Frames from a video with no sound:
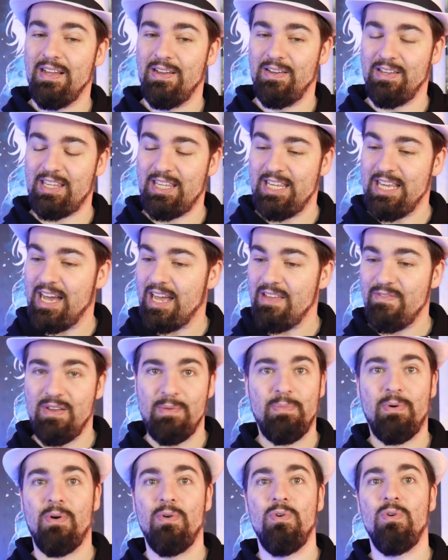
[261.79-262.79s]
euh, qui arrive à
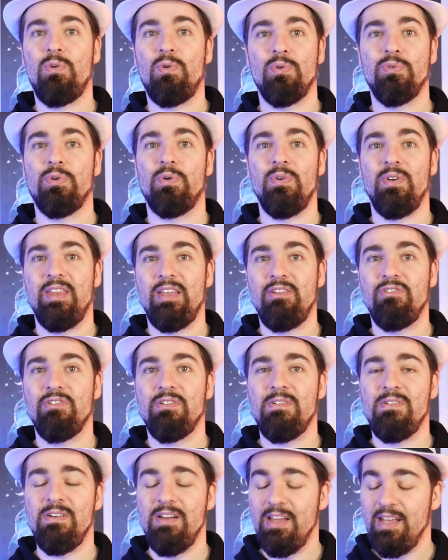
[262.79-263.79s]
prendre le contrôle des
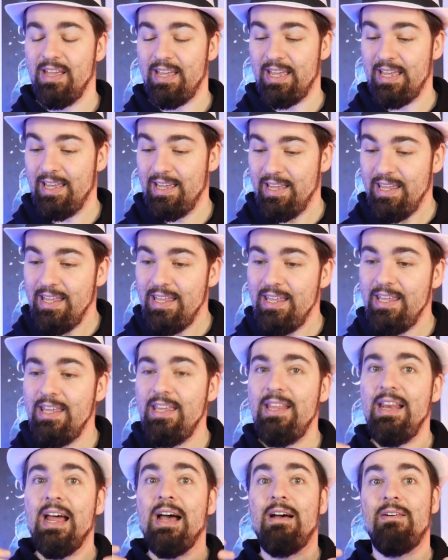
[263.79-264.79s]
gens et
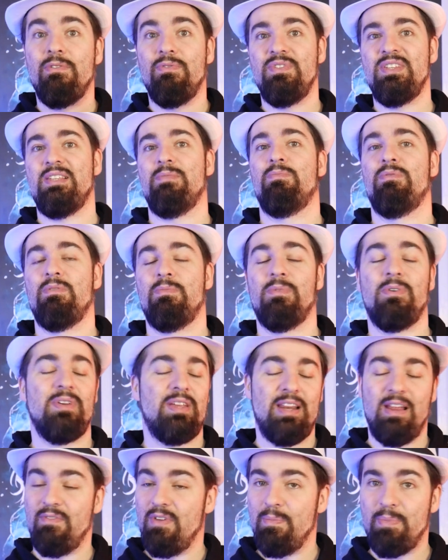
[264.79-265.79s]
il a visiblement,
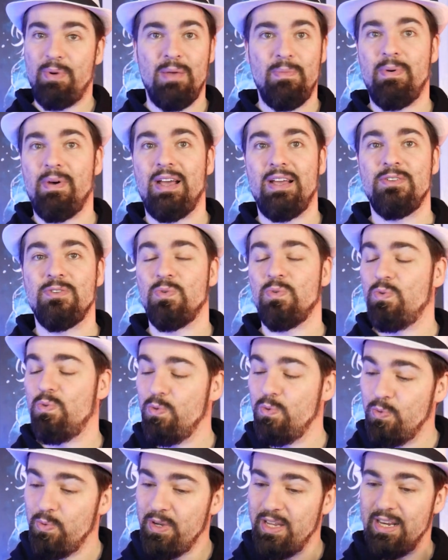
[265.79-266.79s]
il avait préparé son
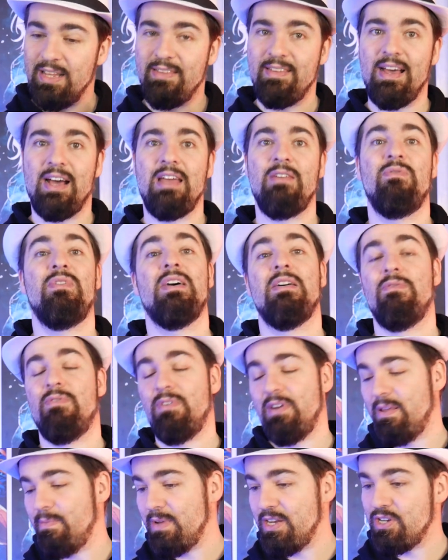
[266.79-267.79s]
coup, il était arrivé avant
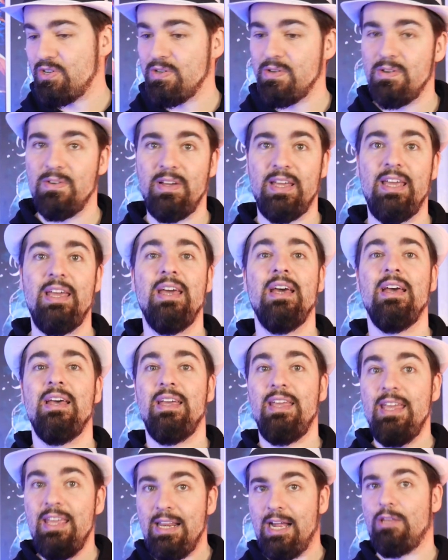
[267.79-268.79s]
les méchants, et
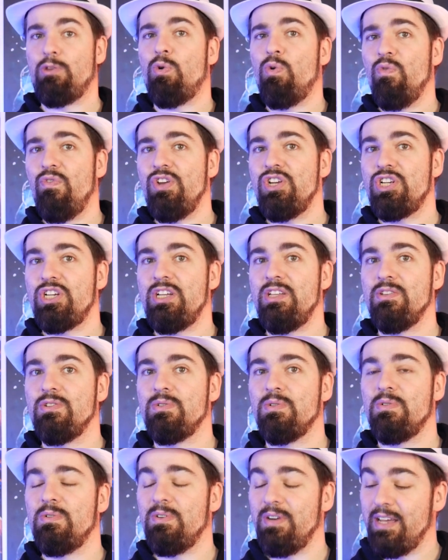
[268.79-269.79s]
il a trouvé
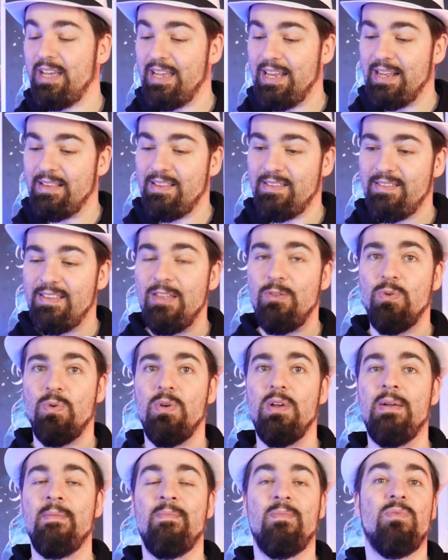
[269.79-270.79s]
Shinzo, et il a décidé de
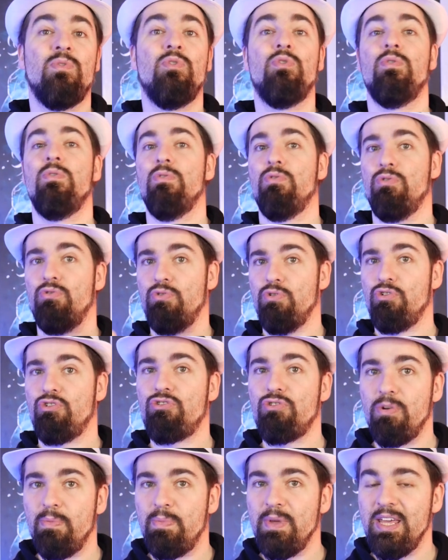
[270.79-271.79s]
de le, de
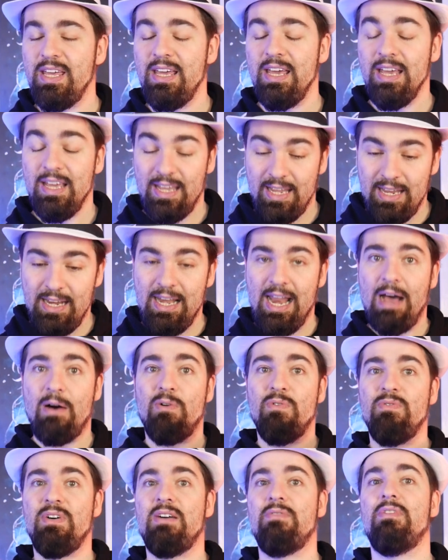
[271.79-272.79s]
choper. Et là,
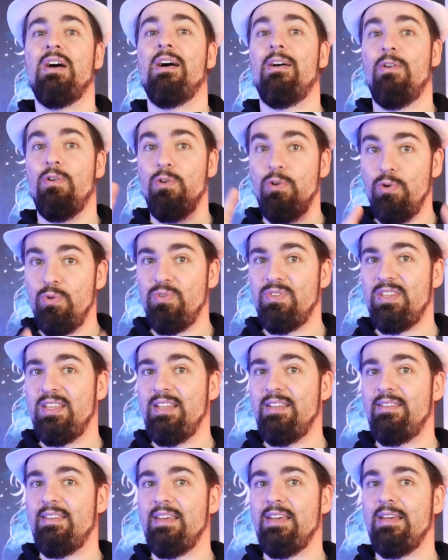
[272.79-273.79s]
on va avoir
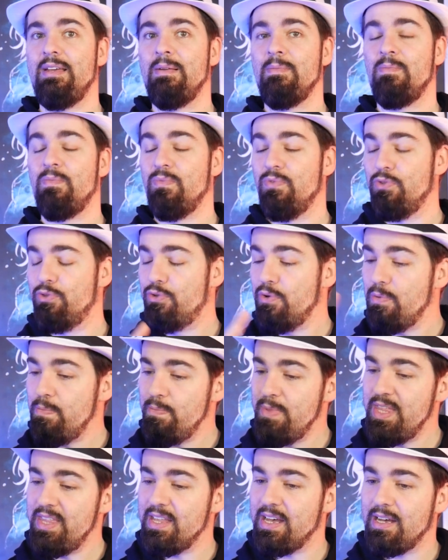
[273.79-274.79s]
l'utilité de
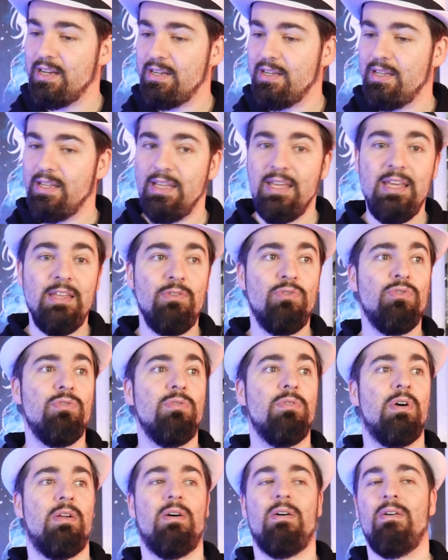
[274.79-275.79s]
Mina et
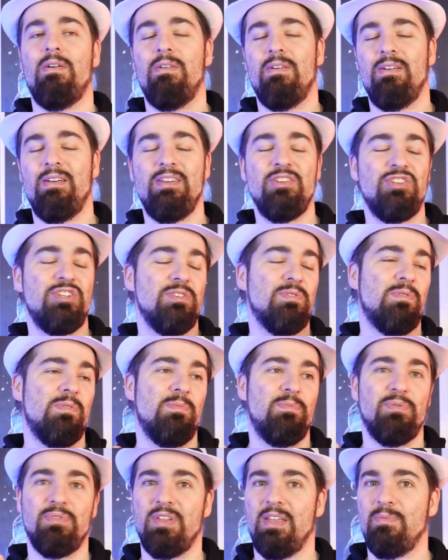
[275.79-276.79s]
de, alors Ejiro euh,
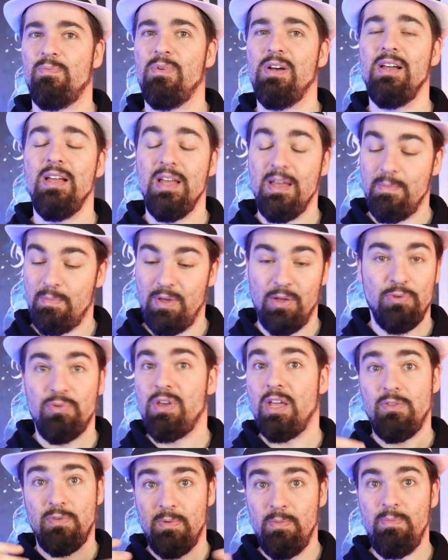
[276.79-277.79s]
peut-être moins, mais en tout
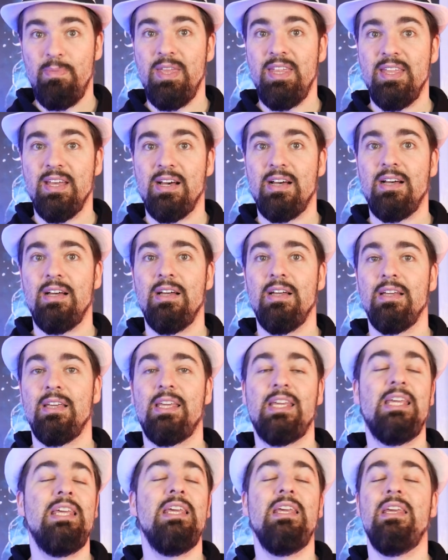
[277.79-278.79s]
cas de Mina,
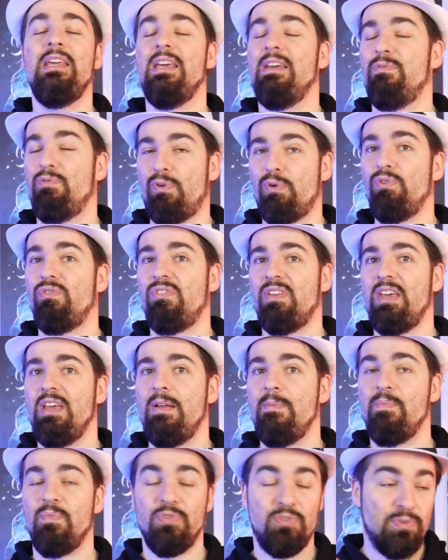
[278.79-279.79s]
qui est
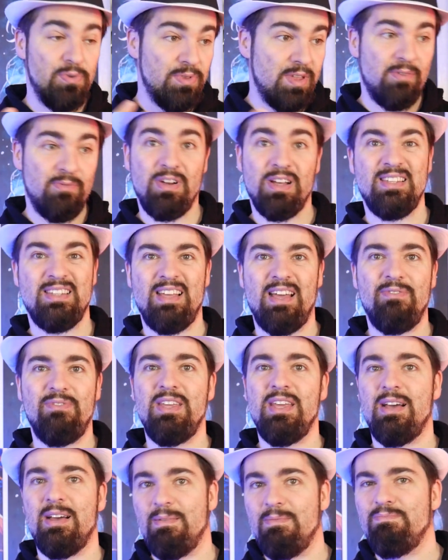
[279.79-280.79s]
frustrée de n'avoir
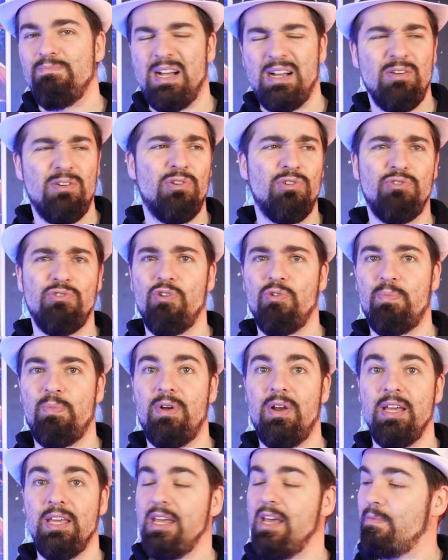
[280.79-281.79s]
servi à pas grand-chose
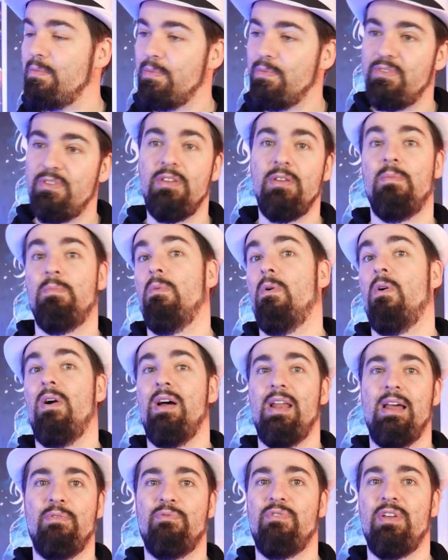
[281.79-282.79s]
pendant la guerre, même si, euh, bon,
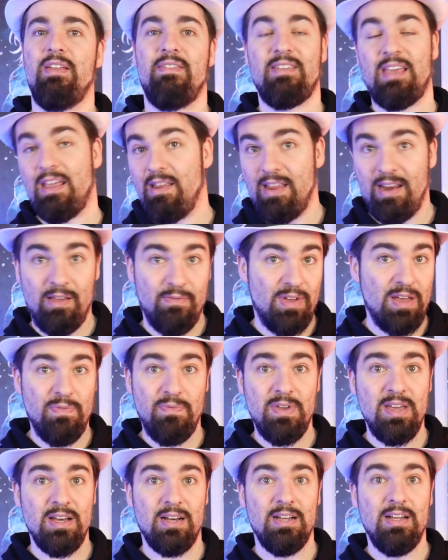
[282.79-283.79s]
elle a fait ce qu'elle avait à
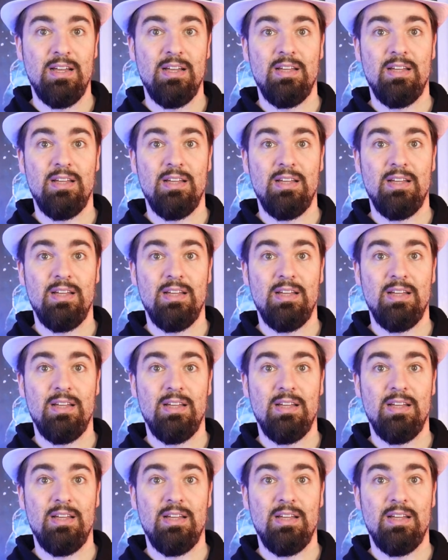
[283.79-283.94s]
faire.